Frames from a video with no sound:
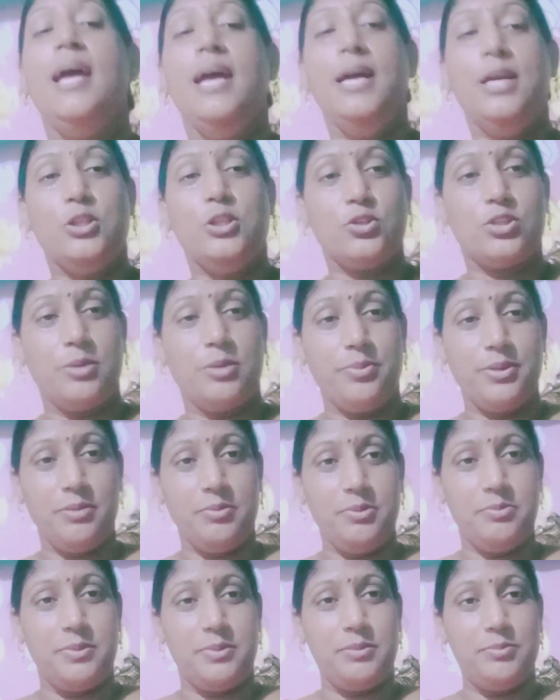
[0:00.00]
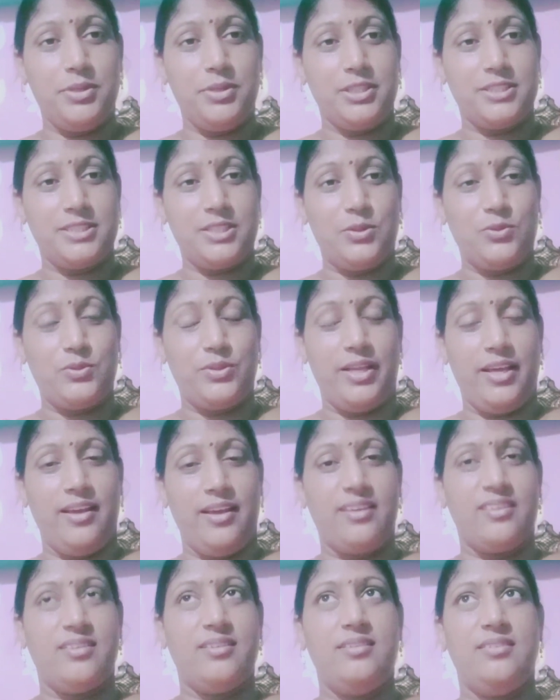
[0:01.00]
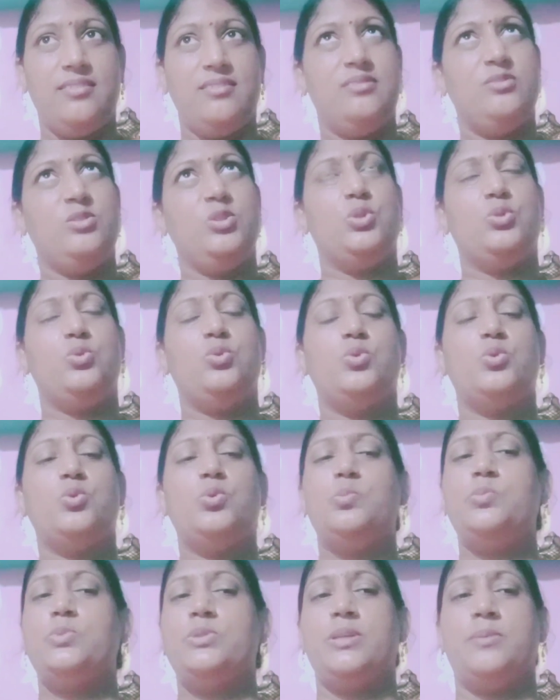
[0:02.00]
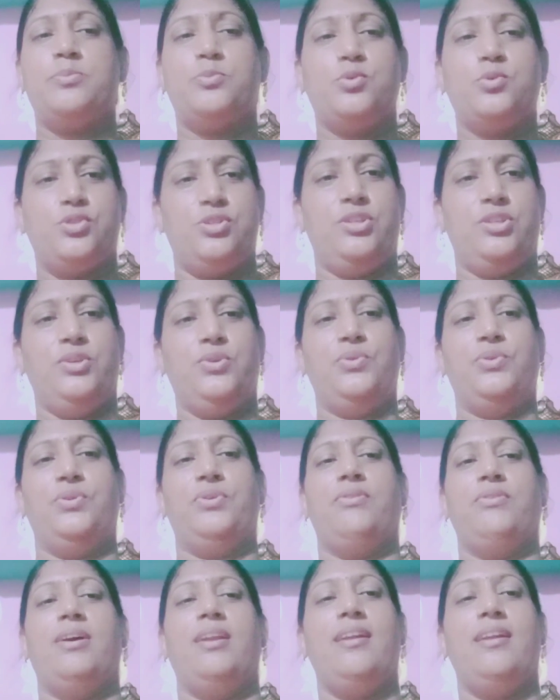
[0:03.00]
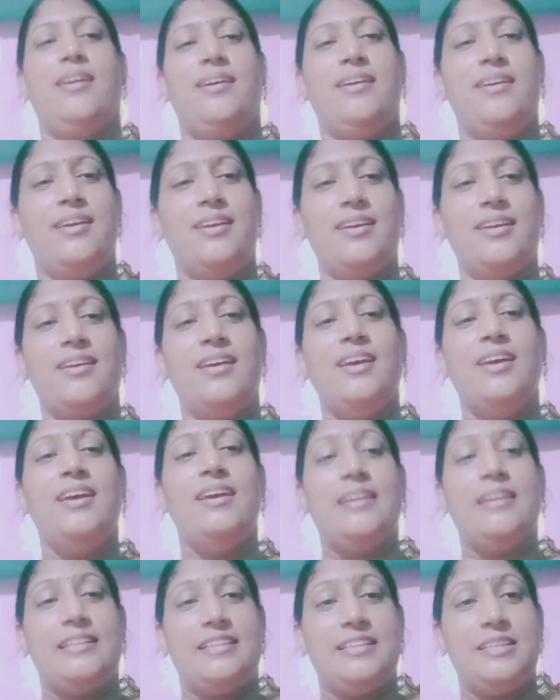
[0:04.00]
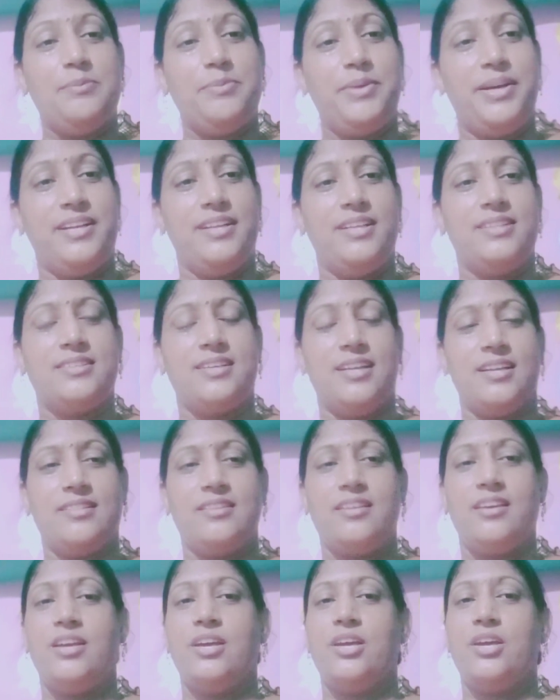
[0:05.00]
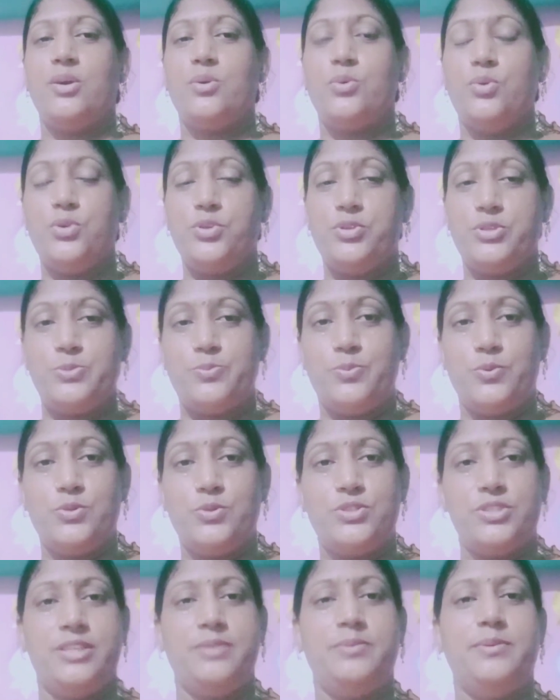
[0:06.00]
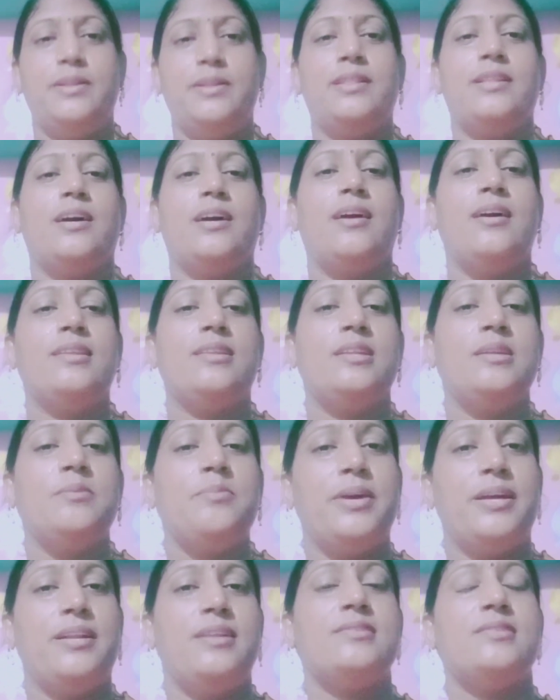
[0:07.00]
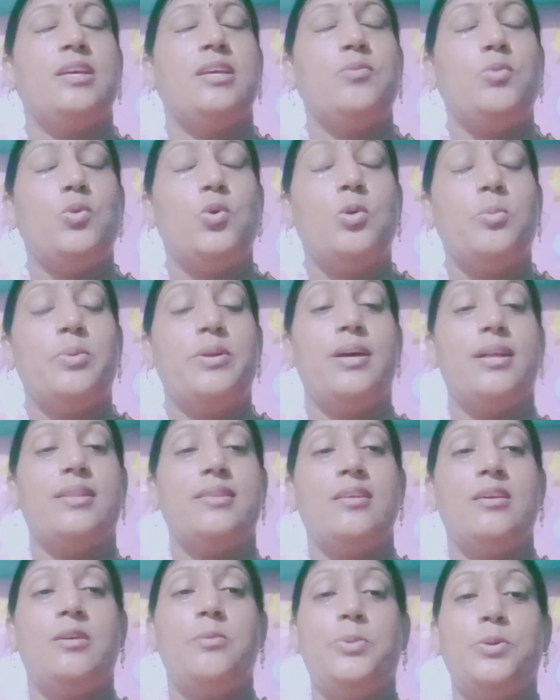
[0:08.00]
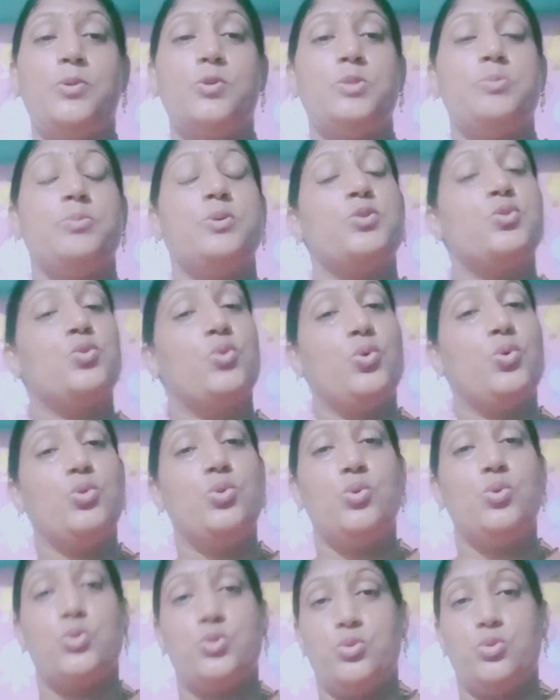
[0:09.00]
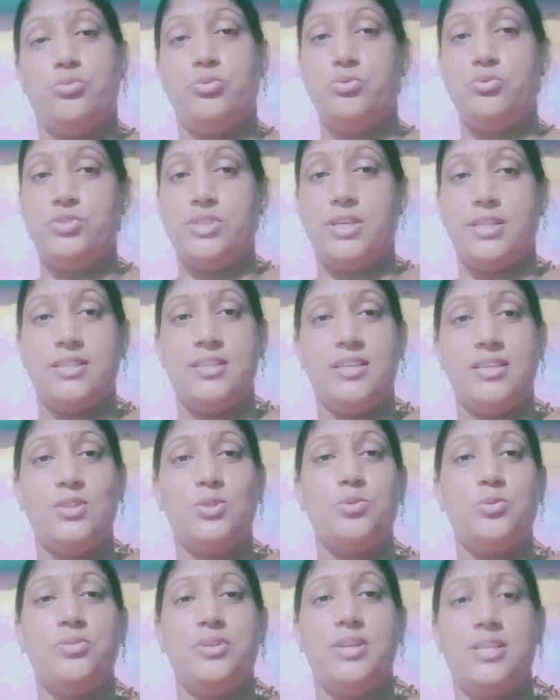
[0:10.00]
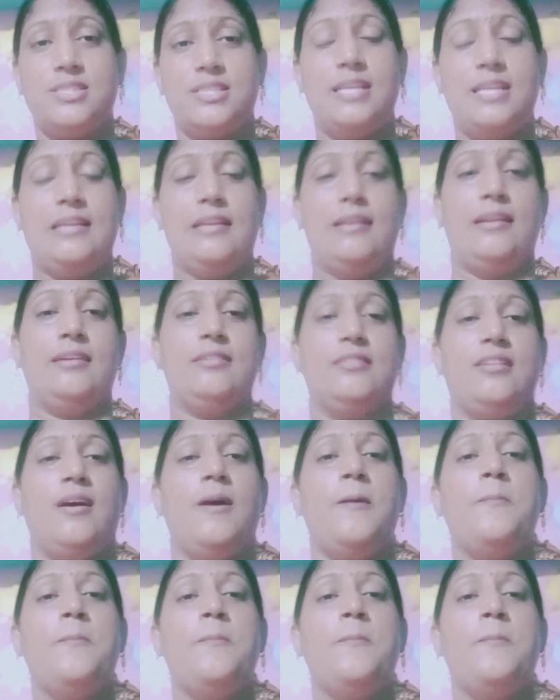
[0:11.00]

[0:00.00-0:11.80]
तो कभी कभी मन में ऐसा होता है कि यूट्यूब से अब कुछ नहीं होने वाला है इतनी मेहनत करते हैं कोई रिस्पॉन्स नहीं मिलता इतनी मेहनत से लोग बनाते हैं फिर उसमें सौ दो सौ व्यूज आते हैं तो फिर अच्छा नहीं लगता